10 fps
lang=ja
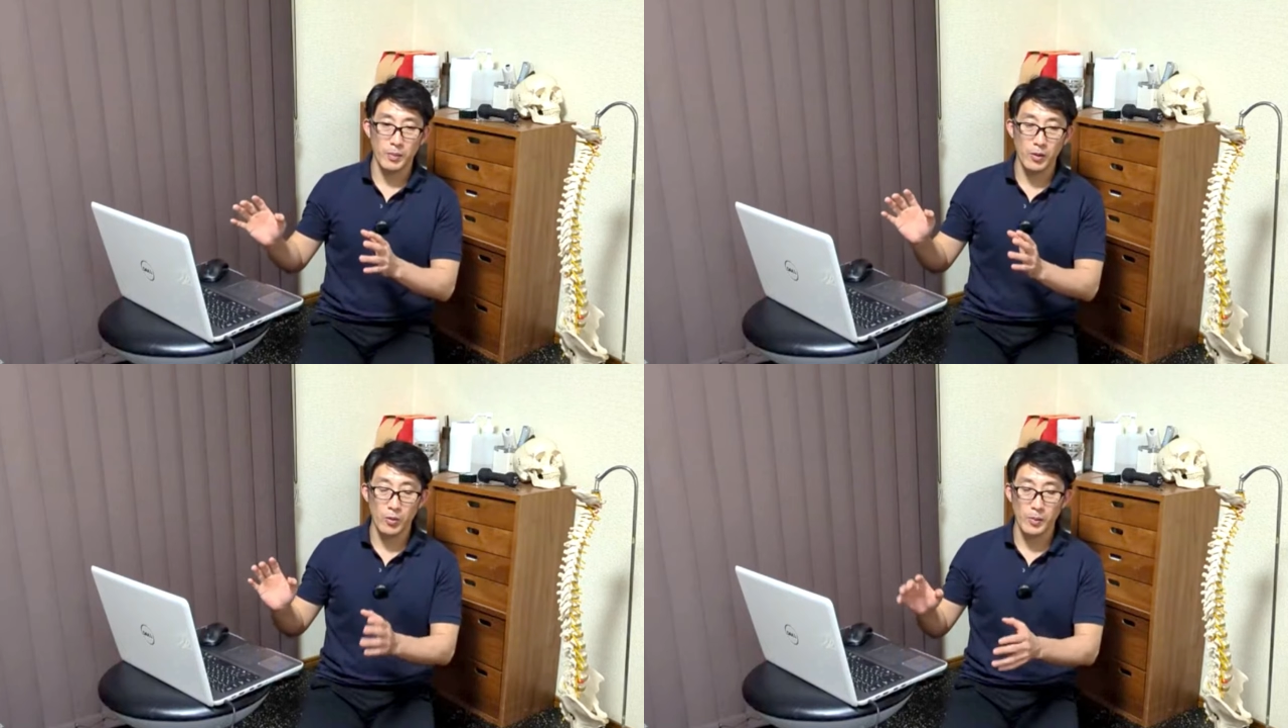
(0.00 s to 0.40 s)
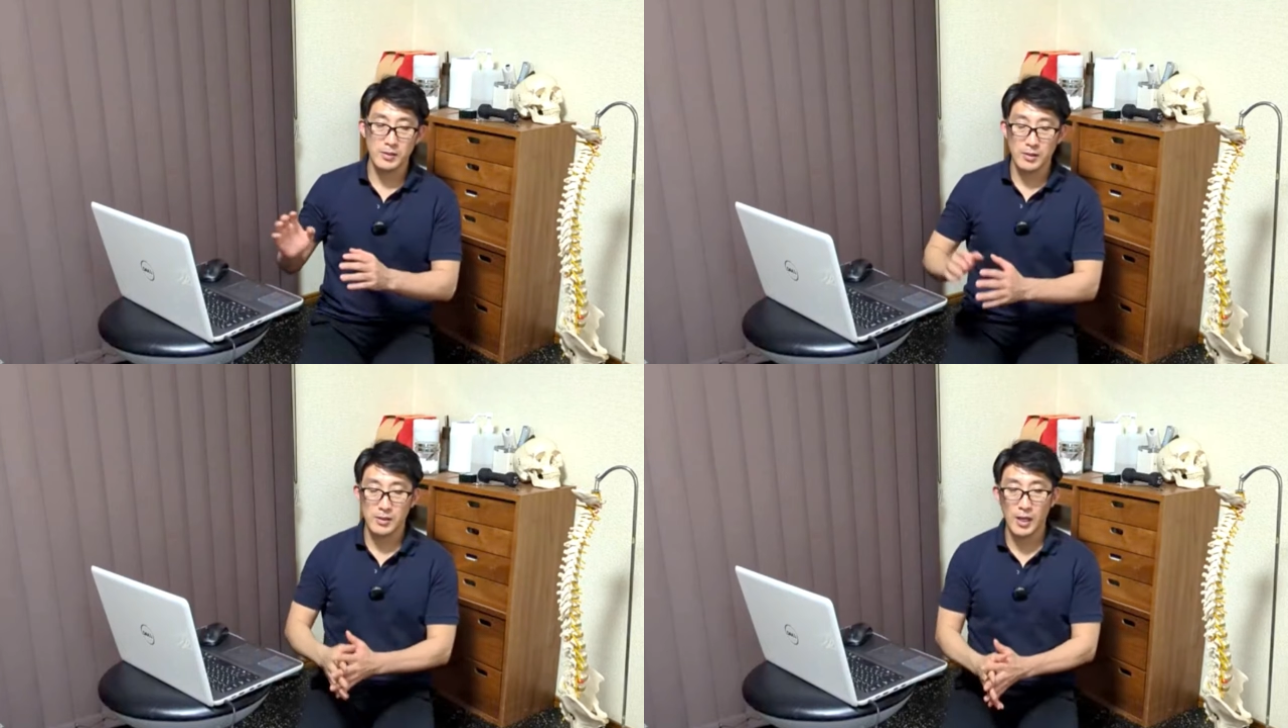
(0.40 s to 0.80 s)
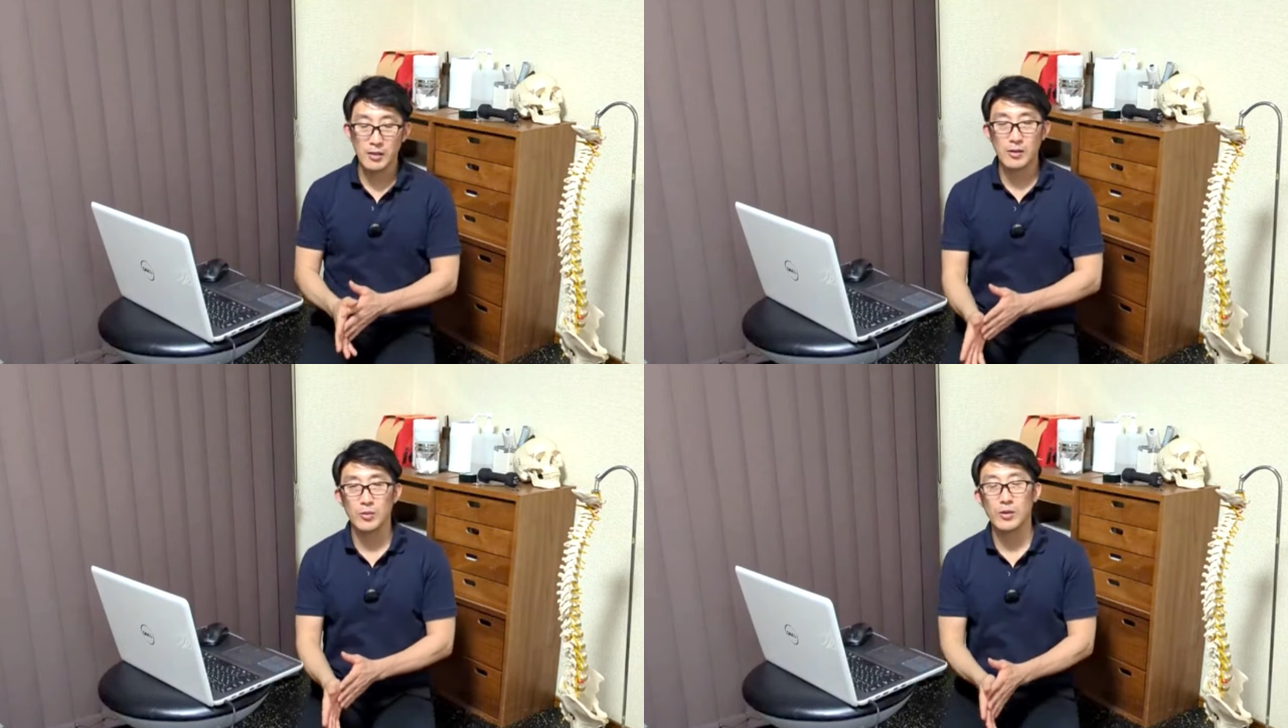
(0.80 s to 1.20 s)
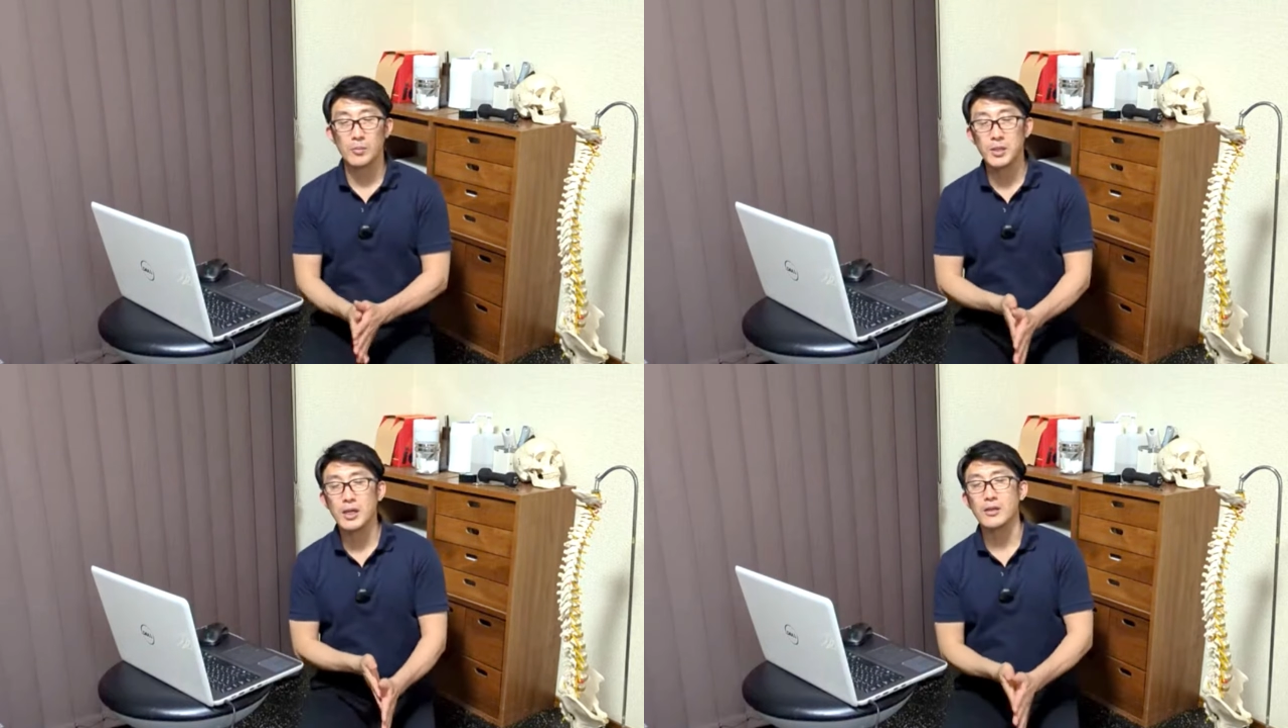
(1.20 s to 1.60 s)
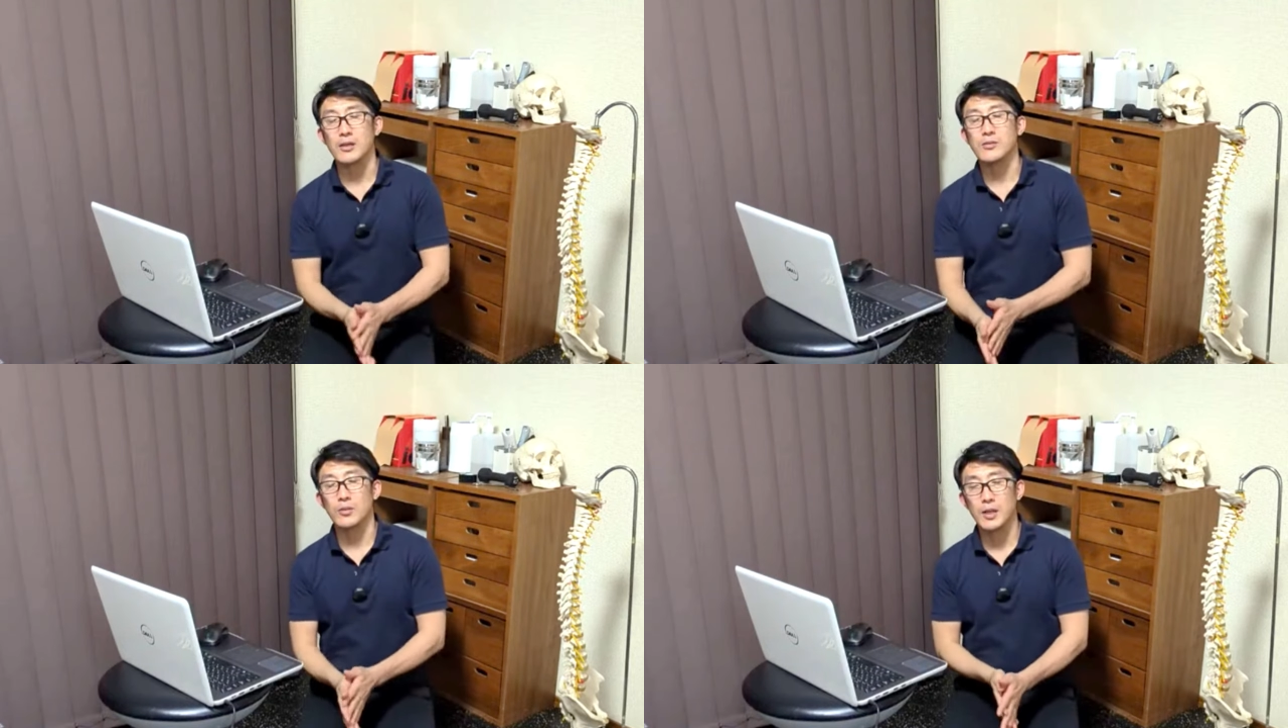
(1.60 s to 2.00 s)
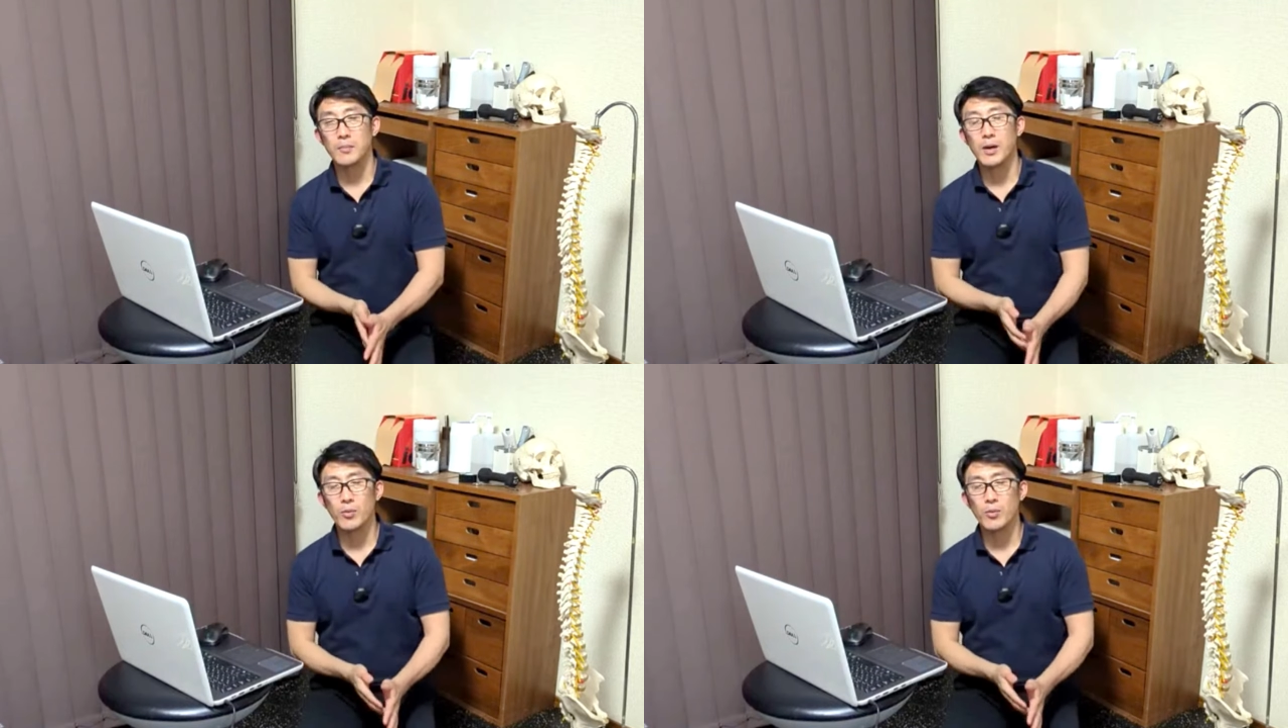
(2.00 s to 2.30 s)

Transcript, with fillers: パフォーマンスが下がるかどうか見たんですよね。